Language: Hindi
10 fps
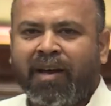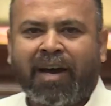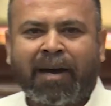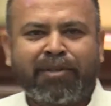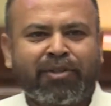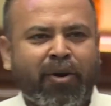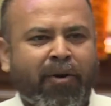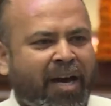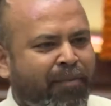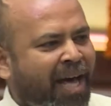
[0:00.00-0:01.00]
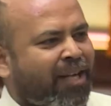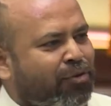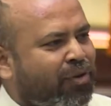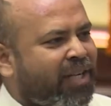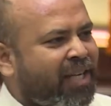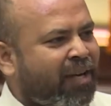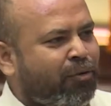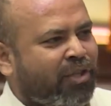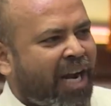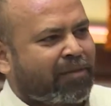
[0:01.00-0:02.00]
अब इनको घबराहट हो गई है
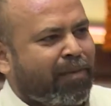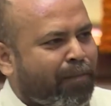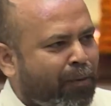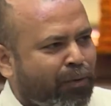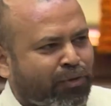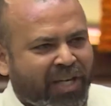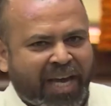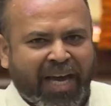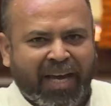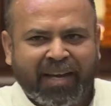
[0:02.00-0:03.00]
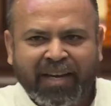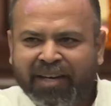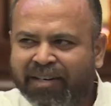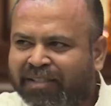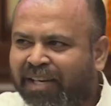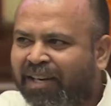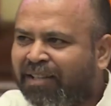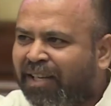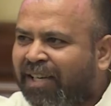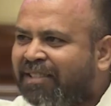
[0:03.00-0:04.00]
गुजरात में पहुंच गया है इनकी
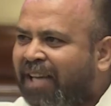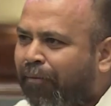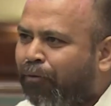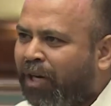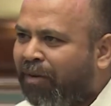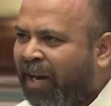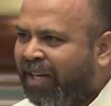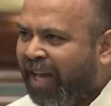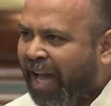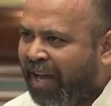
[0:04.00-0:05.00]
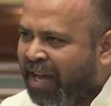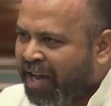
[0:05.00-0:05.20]
गंदगी साफ होने वाली है